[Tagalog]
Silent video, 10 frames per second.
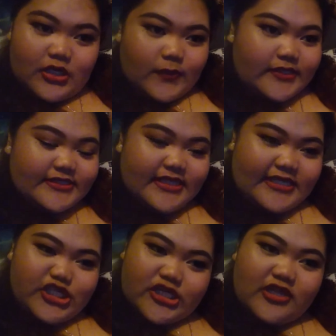What's the
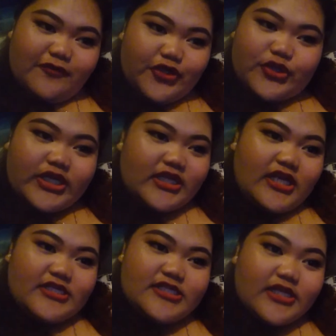agenda for tonight,
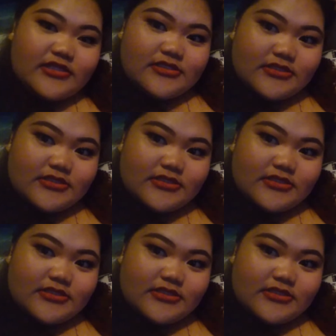cousin?